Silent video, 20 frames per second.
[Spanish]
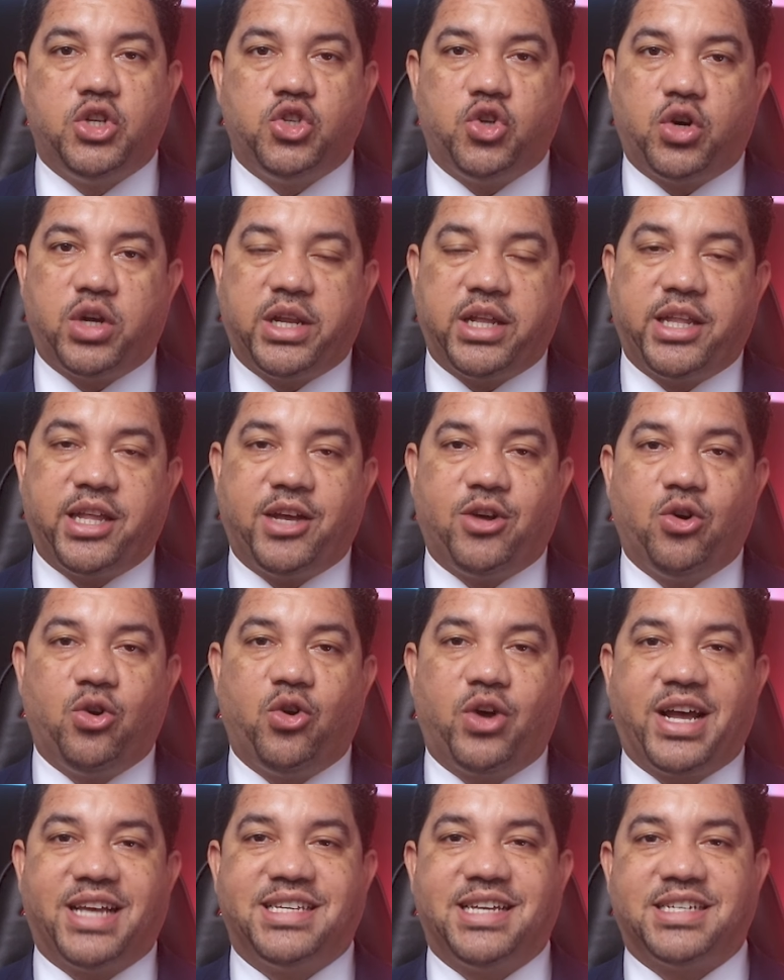Yo critico
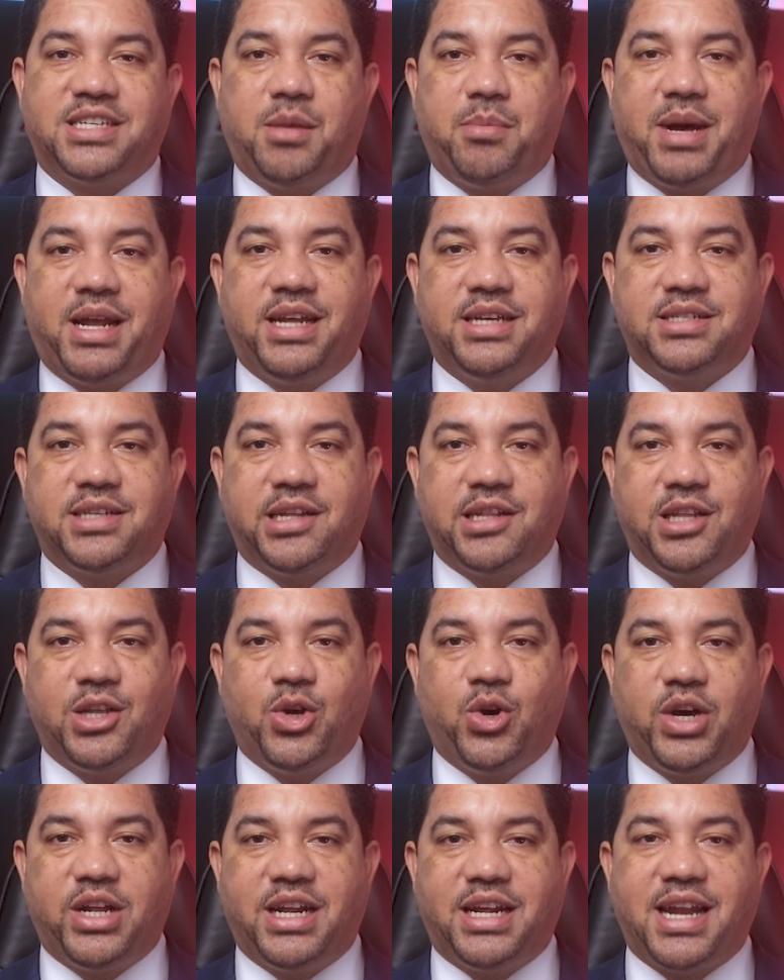lo que se hace mal en
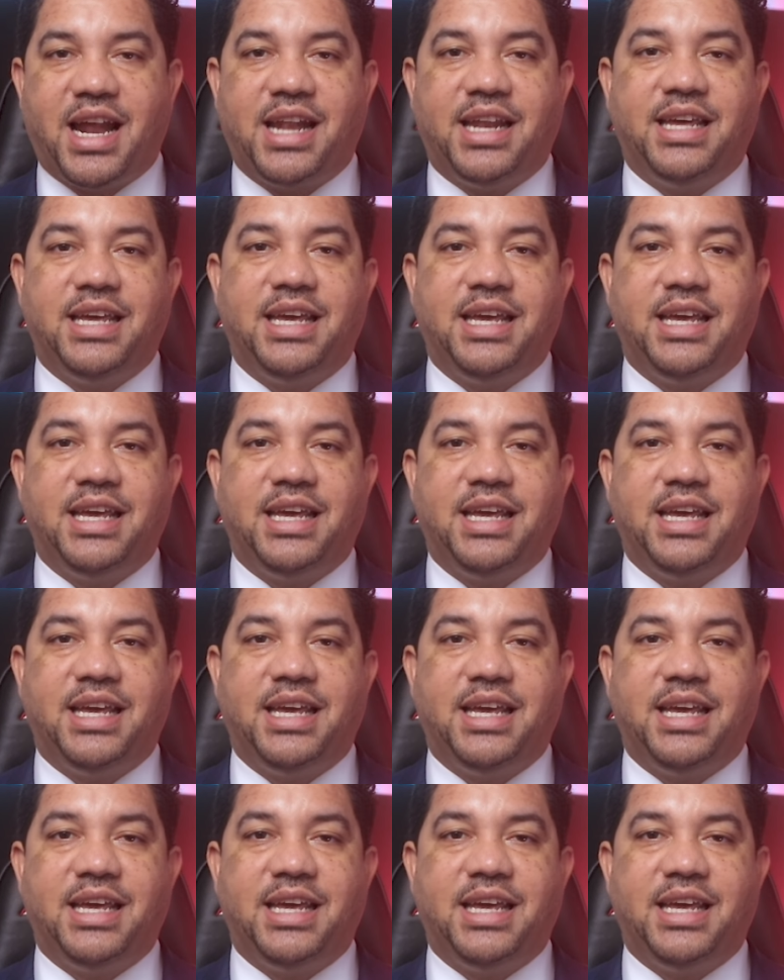sentido general